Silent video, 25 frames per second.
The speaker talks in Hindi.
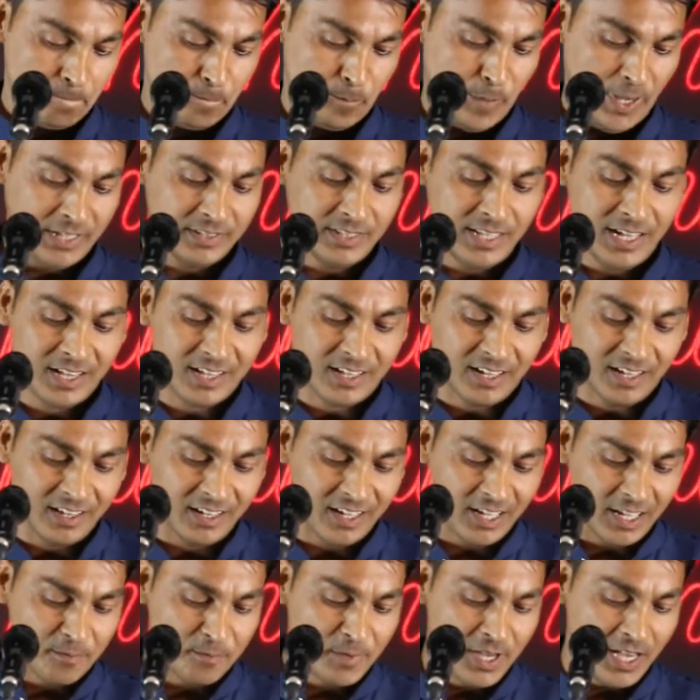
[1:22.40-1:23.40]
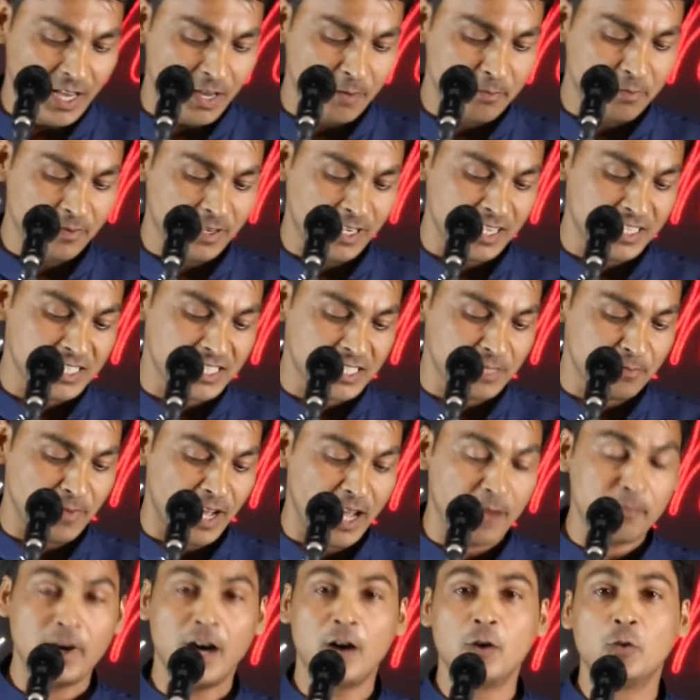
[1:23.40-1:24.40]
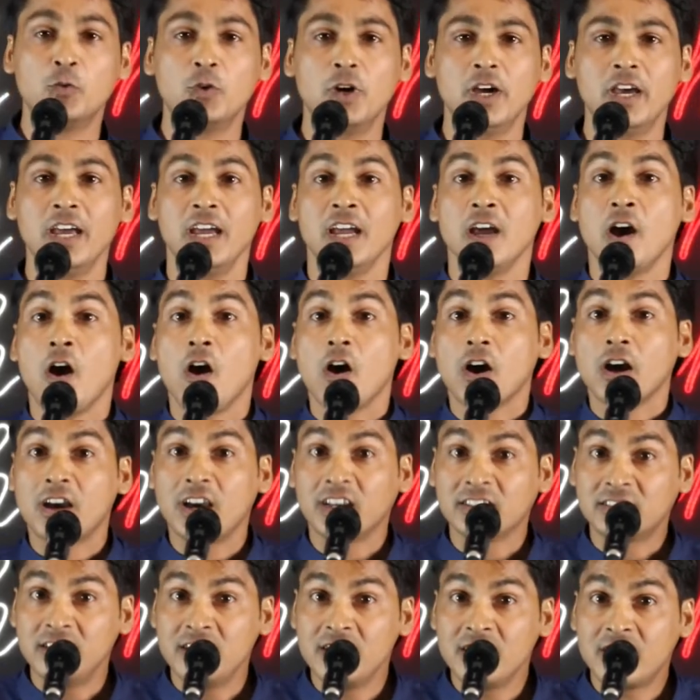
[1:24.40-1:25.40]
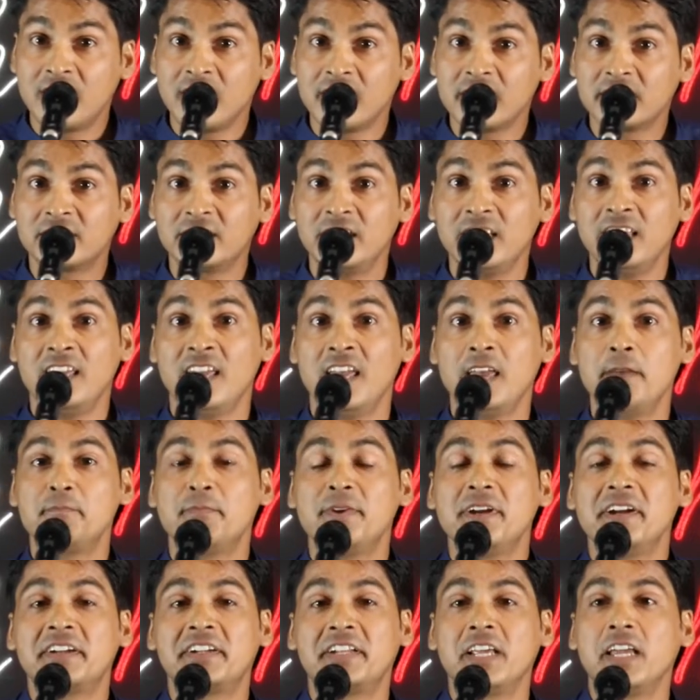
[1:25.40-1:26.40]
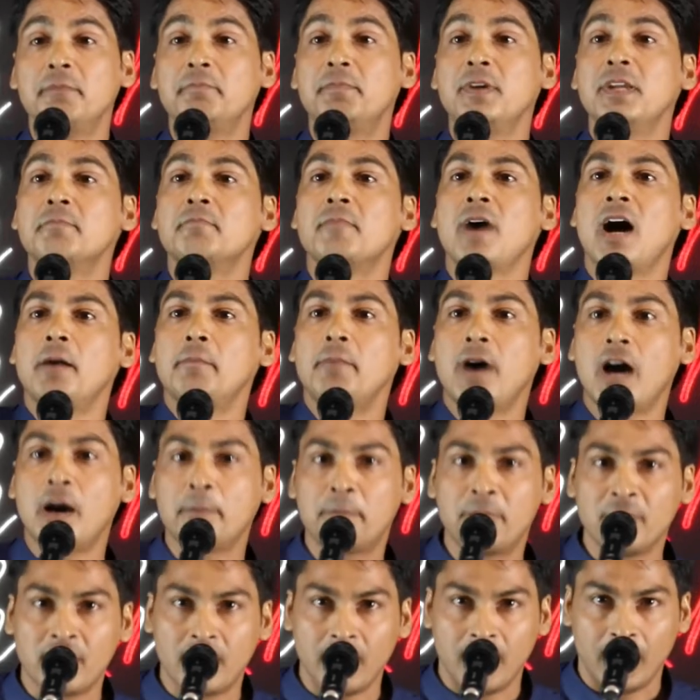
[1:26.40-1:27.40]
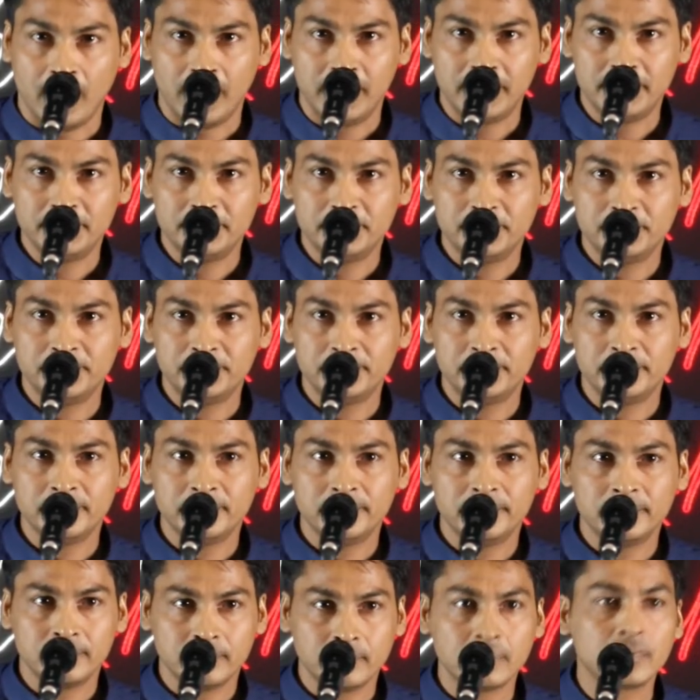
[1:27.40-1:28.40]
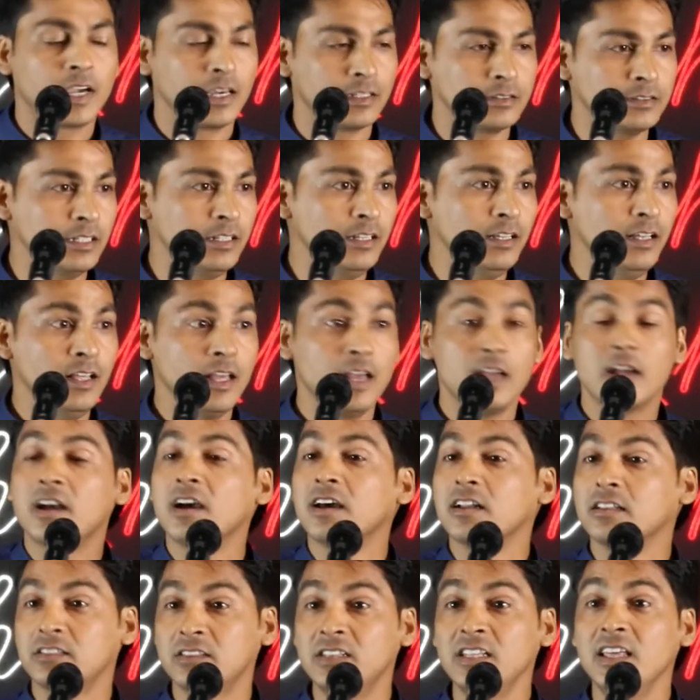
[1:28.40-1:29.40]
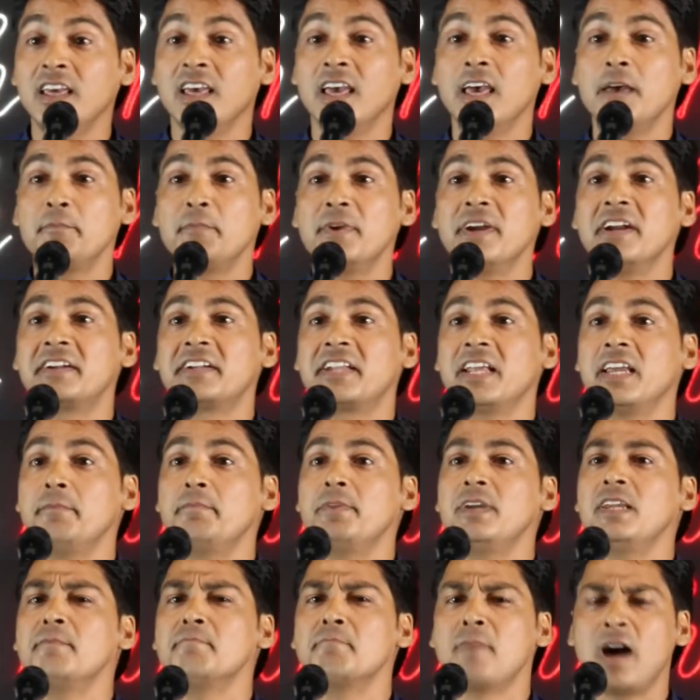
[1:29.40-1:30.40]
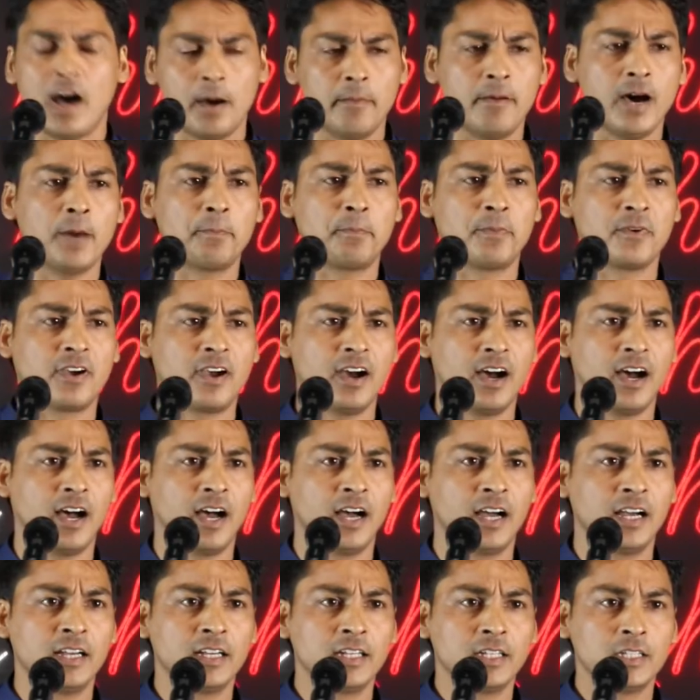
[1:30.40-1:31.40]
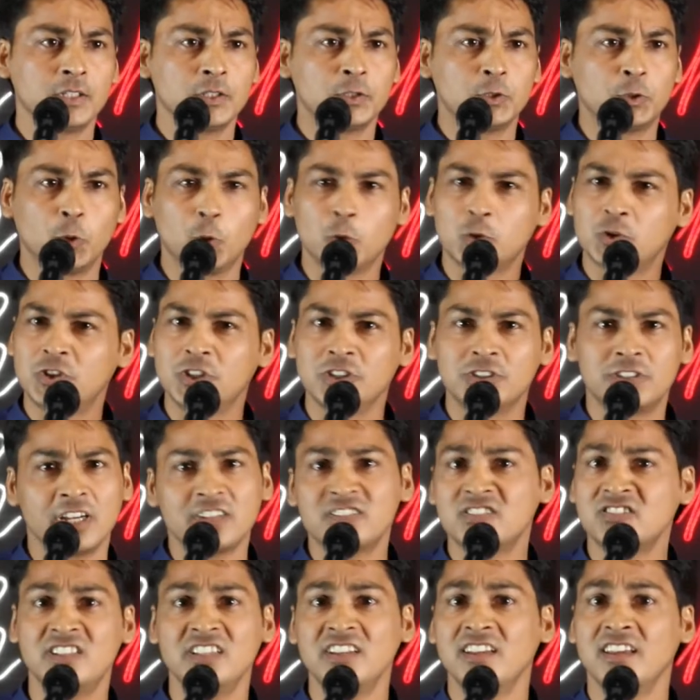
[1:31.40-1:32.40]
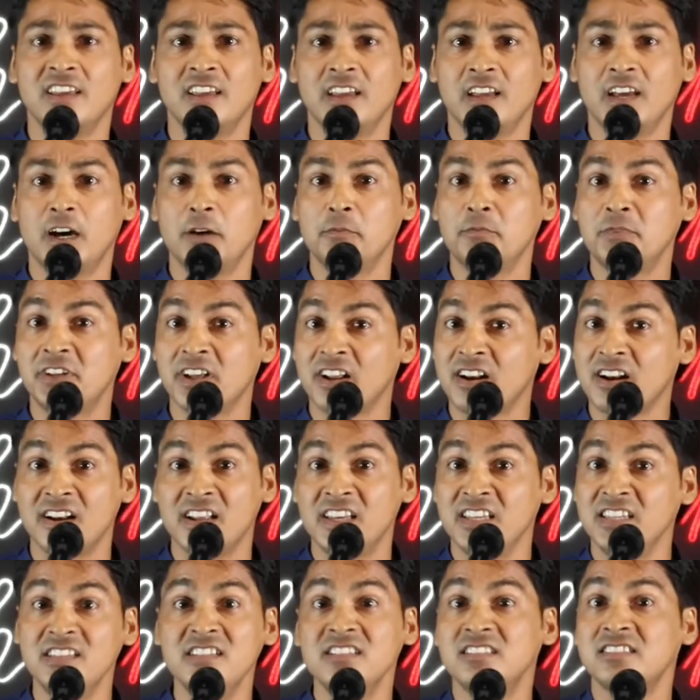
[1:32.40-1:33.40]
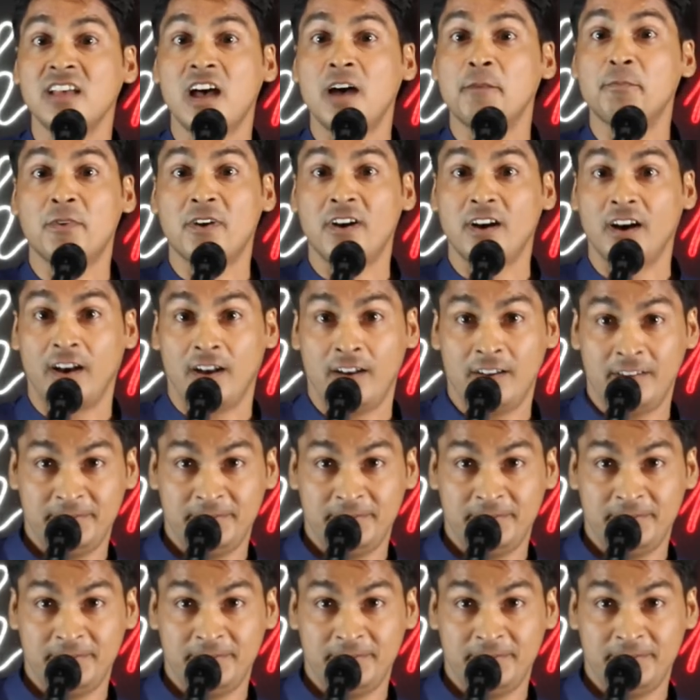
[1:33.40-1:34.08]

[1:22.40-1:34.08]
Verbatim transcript: पैदा घर घर में अब कंस मामा हुए कत्ल करते हैं बेटे भी माँ बाप का कत्ल करते हैं बेटे भी माँ बाप का दोस्त डसते हैं अब डर नहीं सांप का